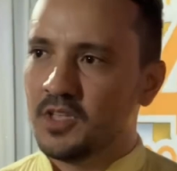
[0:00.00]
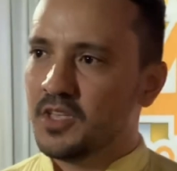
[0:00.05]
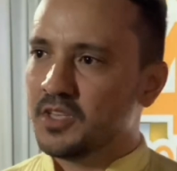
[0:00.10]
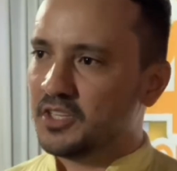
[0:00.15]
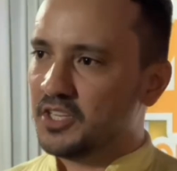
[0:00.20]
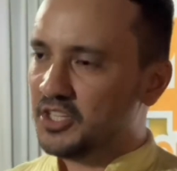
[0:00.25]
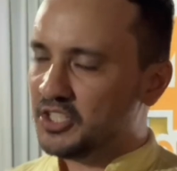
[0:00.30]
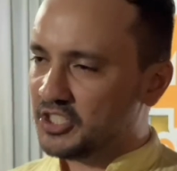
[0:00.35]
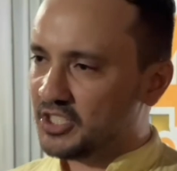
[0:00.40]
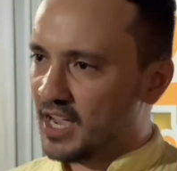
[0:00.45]

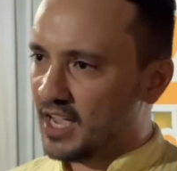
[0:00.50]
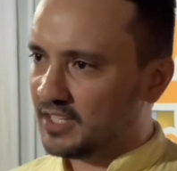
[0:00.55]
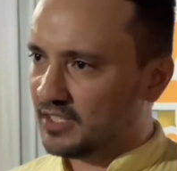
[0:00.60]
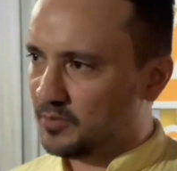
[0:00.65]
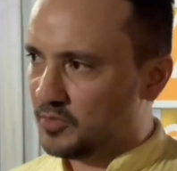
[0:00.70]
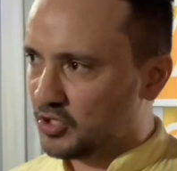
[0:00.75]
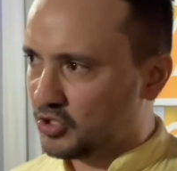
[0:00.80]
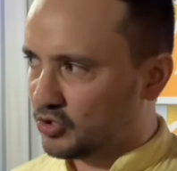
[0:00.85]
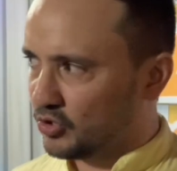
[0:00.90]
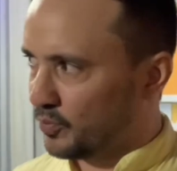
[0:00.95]
que já
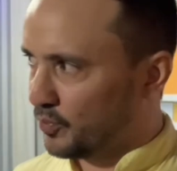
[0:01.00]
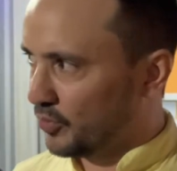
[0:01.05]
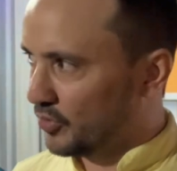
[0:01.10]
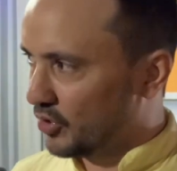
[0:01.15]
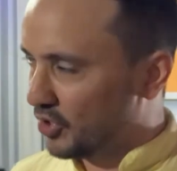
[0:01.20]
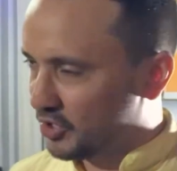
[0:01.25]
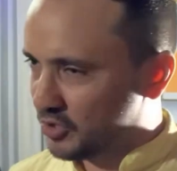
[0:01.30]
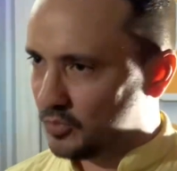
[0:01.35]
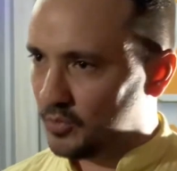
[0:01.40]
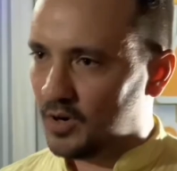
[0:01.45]
administrou por
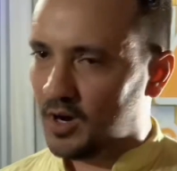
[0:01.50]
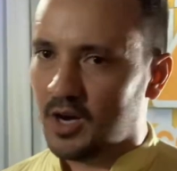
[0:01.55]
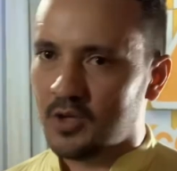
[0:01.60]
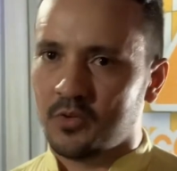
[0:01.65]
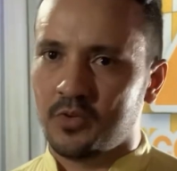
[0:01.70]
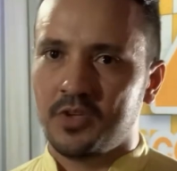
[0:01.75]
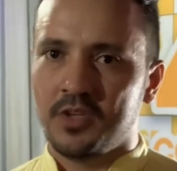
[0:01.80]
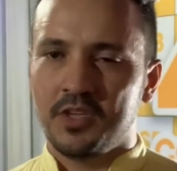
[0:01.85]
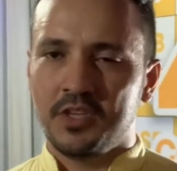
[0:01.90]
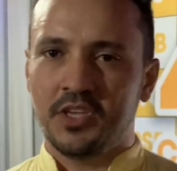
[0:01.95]
oito
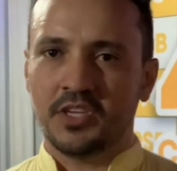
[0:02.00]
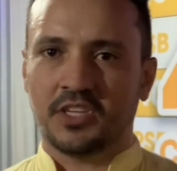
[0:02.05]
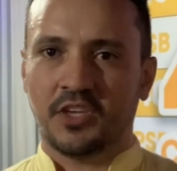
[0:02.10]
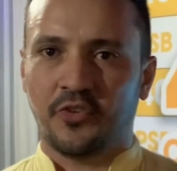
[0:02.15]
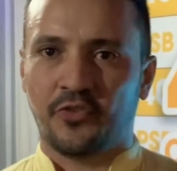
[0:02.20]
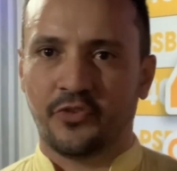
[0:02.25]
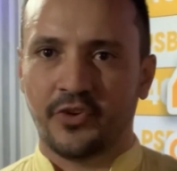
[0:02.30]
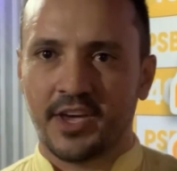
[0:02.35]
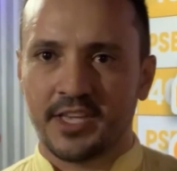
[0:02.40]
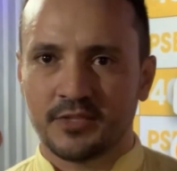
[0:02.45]
anos e que
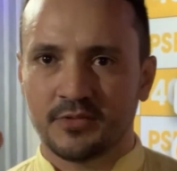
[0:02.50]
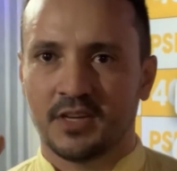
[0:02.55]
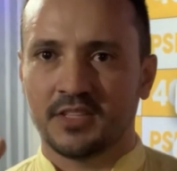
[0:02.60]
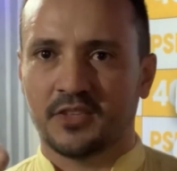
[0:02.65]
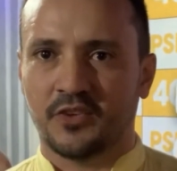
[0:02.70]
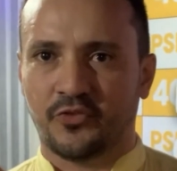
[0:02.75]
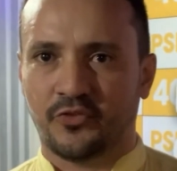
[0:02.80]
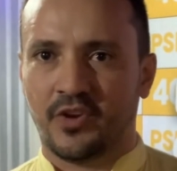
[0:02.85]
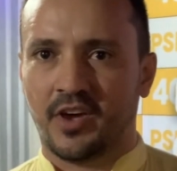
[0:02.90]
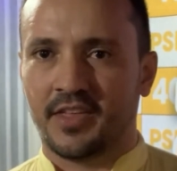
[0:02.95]
fez uma
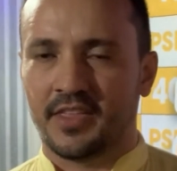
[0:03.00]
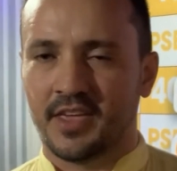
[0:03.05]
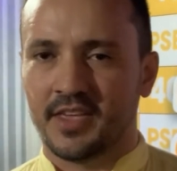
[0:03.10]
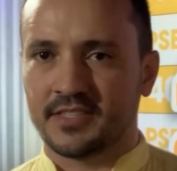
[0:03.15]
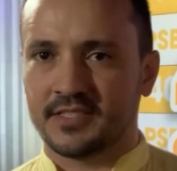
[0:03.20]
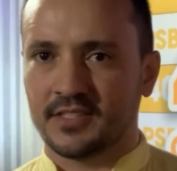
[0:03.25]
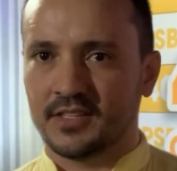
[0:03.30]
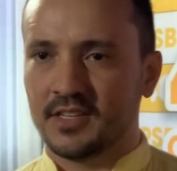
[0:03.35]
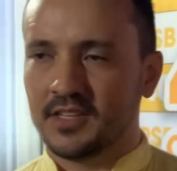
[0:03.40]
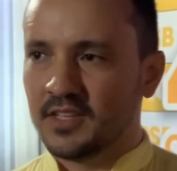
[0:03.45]

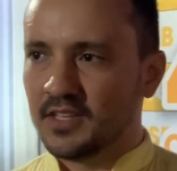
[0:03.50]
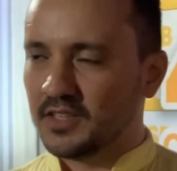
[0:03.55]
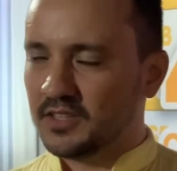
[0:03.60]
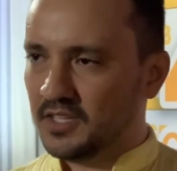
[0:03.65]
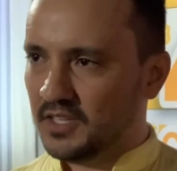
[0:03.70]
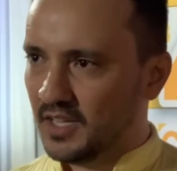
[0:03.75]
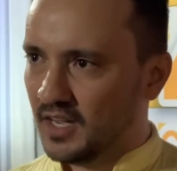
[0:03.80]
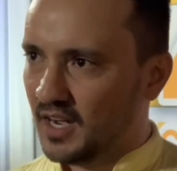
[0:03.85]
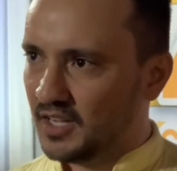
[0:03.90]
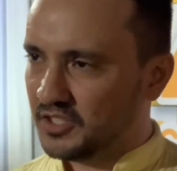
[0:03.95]
diferença
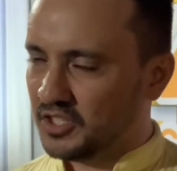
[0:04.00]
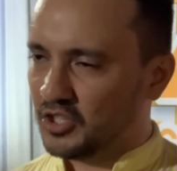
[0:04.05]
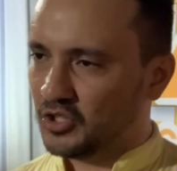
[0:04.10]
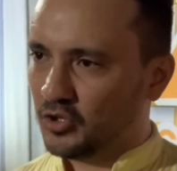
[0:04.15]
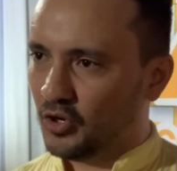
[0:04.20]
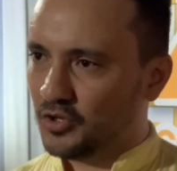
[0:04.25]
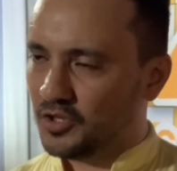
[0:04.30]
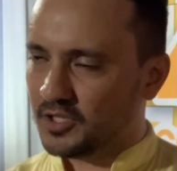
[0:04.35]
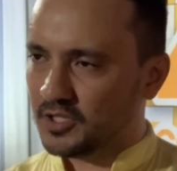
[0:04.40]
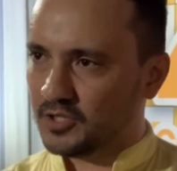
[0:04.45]
diante de
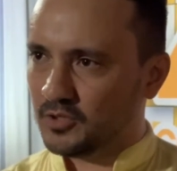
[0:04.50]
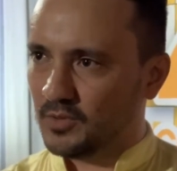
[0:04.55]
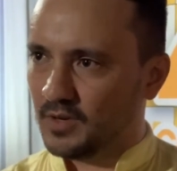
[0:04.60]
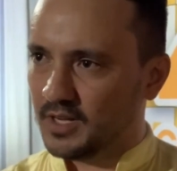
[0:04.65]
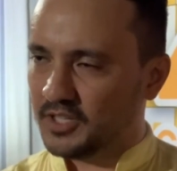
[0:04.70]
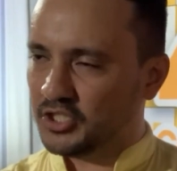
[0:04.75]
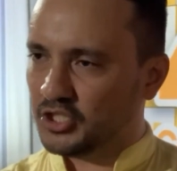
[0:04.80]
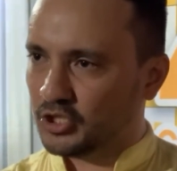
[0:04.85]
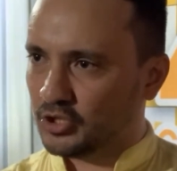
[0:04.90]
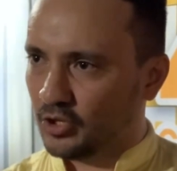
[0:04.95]
toda a
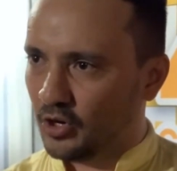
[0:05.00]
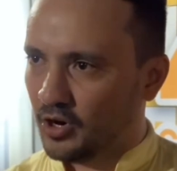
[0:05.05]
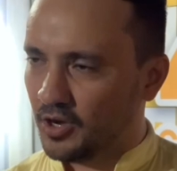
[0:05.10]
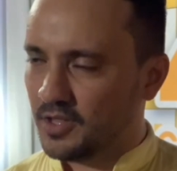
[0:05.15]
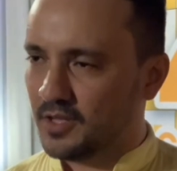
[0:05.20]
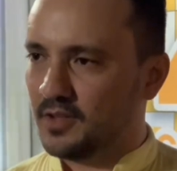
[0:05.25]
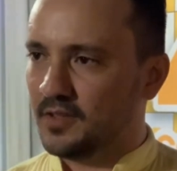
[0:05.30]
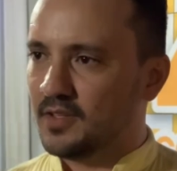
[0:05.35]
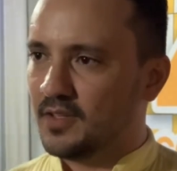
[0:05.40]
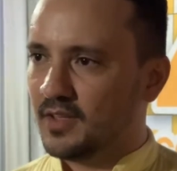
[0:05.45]
sua
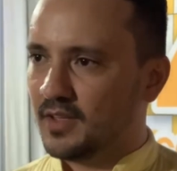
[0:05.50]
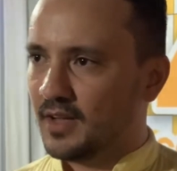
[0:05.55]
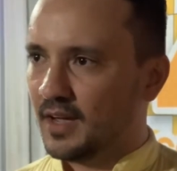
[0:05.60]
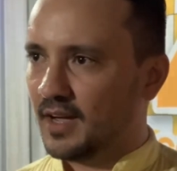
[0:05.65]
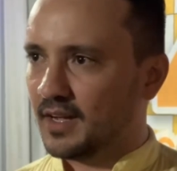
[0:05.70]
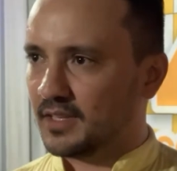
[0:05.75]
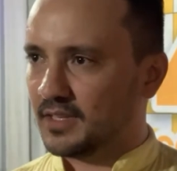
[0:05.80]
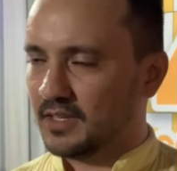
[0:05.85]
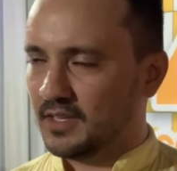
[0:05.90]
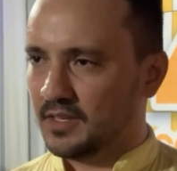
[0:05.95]
história
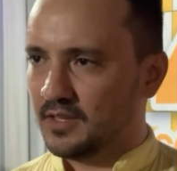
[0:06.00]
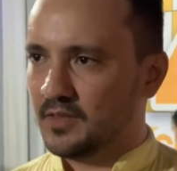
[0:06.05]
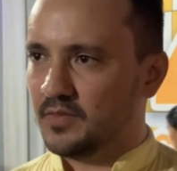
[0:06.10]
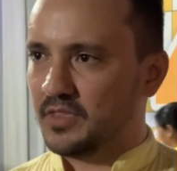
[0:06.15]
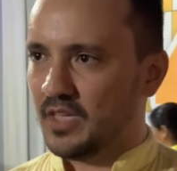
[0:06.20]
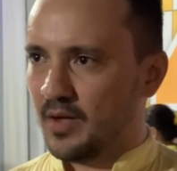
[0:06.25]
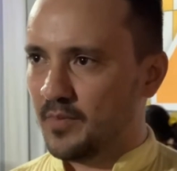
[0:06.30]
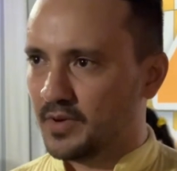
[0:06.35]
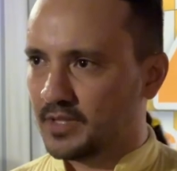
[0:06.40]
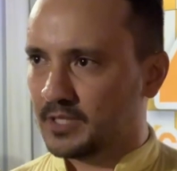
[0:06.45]
aqui de
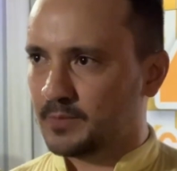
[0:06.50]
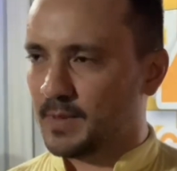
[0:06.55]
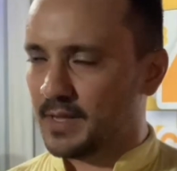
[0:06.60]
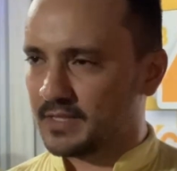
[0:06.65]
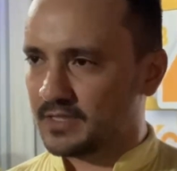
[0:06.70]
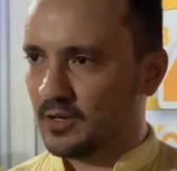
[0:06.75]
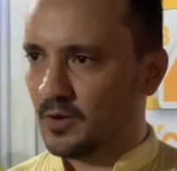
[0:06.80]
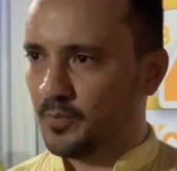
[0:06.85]
emancipação